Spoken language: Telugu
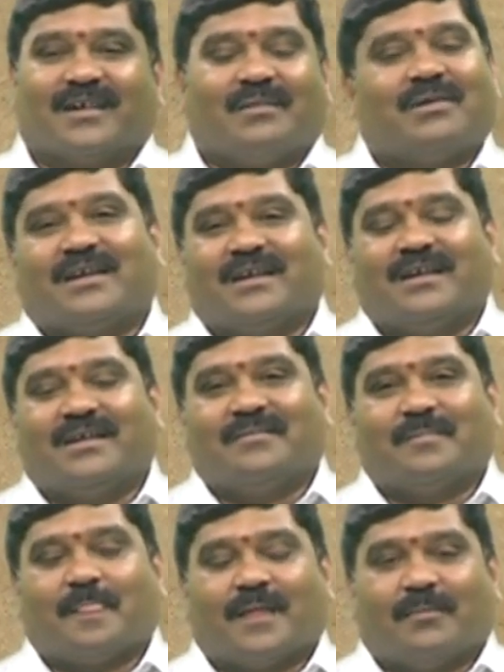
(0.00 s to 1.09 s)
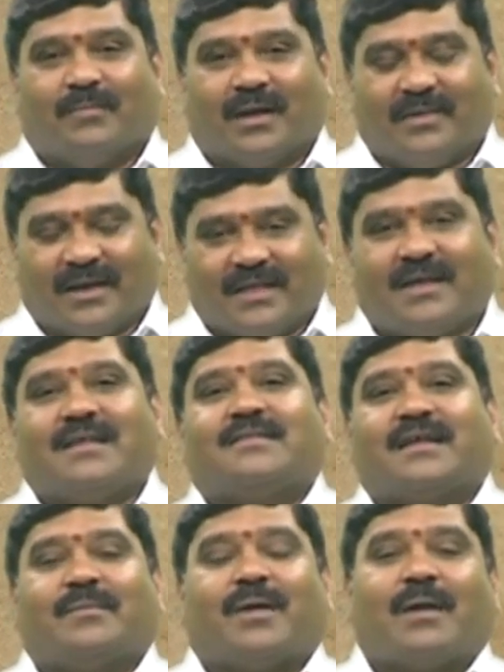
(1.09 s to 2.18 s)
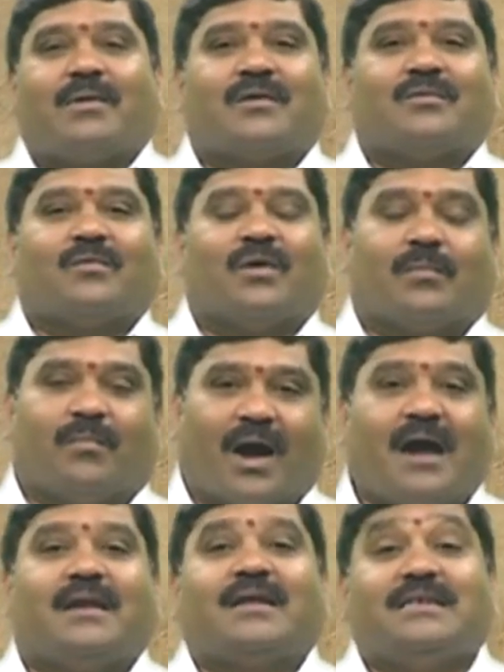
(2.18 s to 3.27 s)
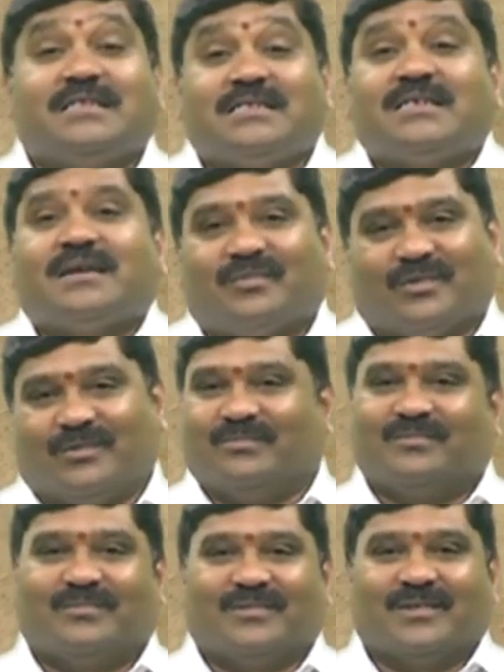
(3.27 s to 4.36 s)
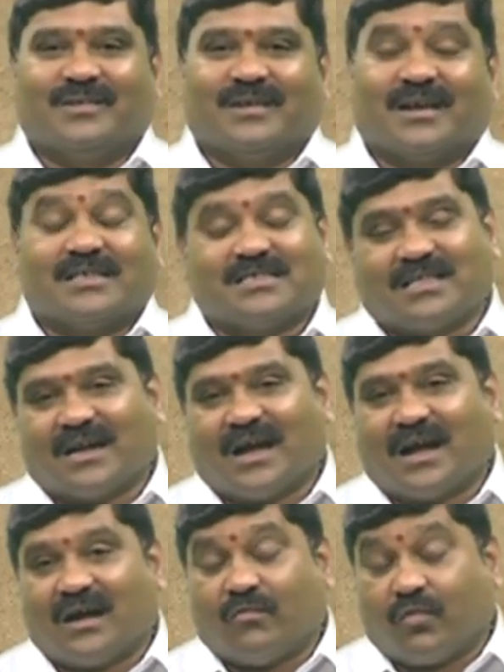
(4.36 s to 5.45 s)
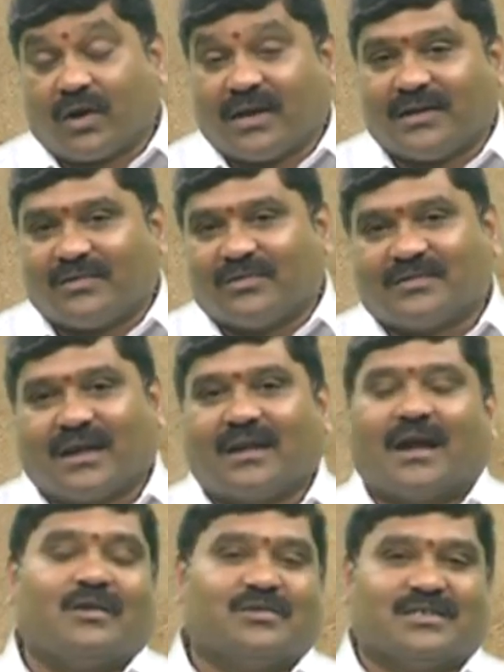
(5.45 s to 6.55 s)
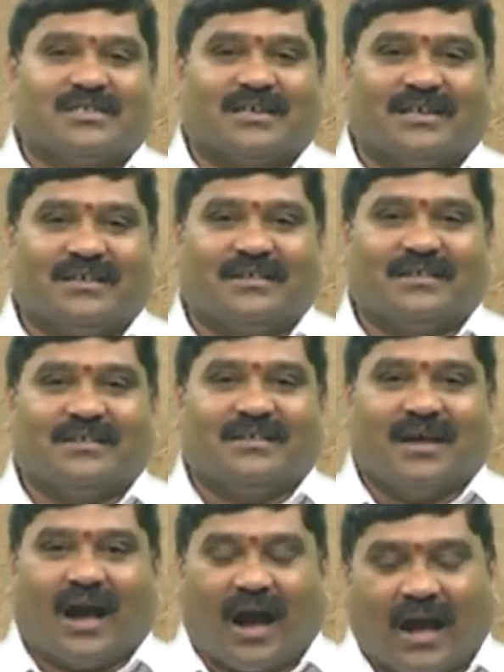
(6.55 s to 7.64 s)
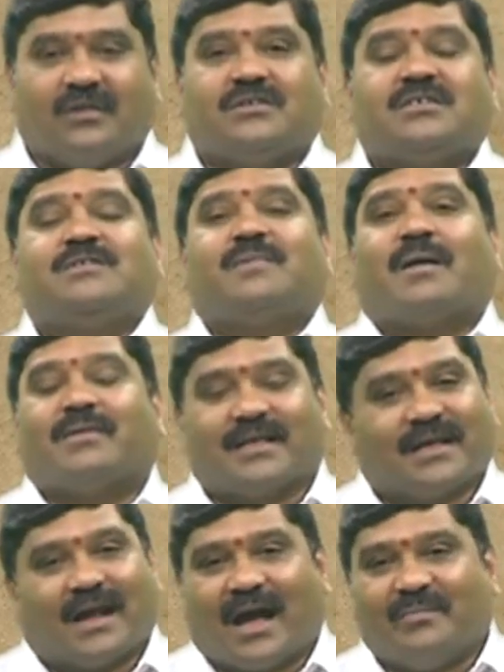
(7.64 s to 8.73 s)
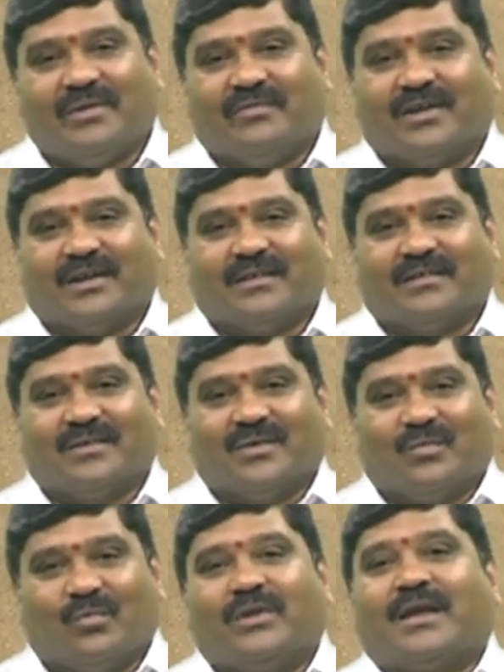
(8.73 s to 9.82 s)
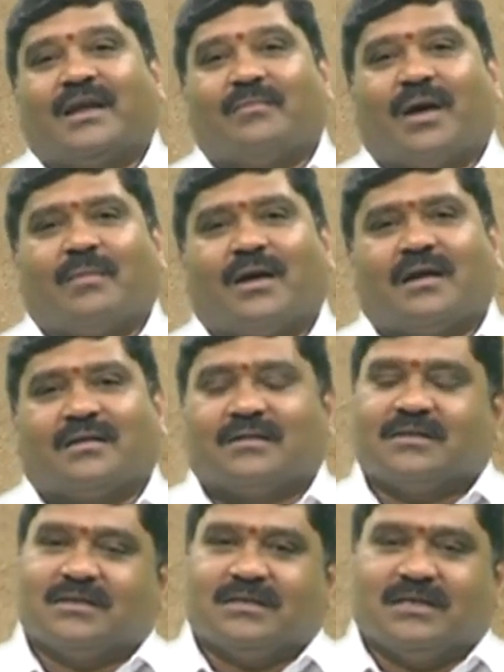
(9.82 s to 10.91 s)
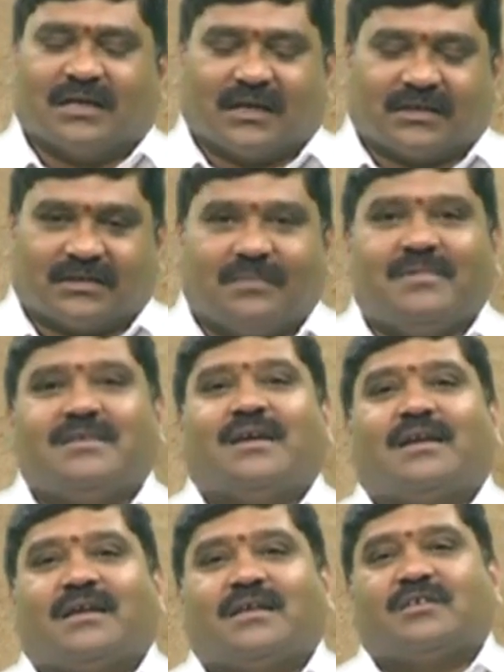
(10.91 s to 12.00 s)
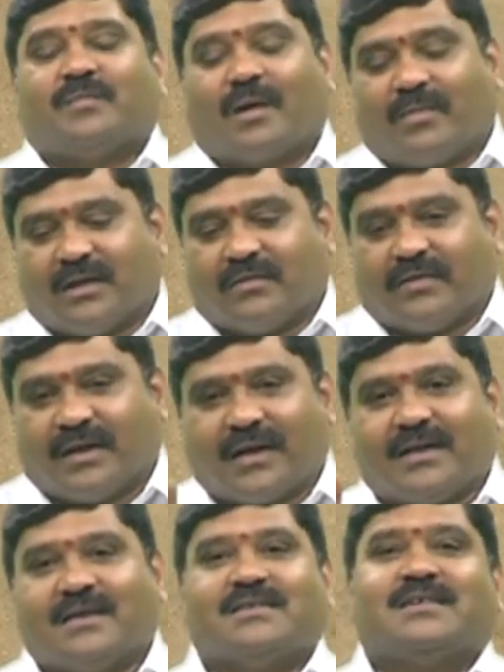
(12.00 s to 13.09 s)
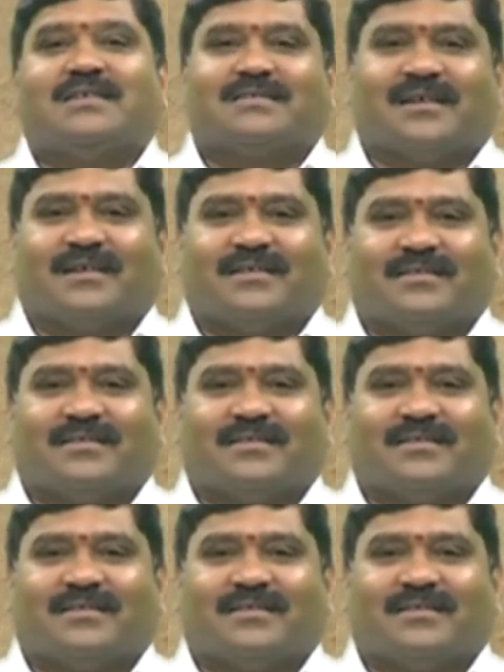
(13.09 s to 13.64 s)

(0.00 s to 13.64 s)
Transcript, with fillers: కాబట్టి మనం ఏదైనా సరే బాబాకు ఒక మాట ఇచ్చే ముందు ఖచ్చితంగా ఒకటికి రెండుసార్లు ఆలోచించండి ఆలోచించి బాబా దగ్గర హామీ ఇవ్వండి ఊరికేనే బాబా ఈ కష్టం నుంచి గట్టెక్కించి బాబానికి నీకు వెండి కడి ఏం చేయిస్తా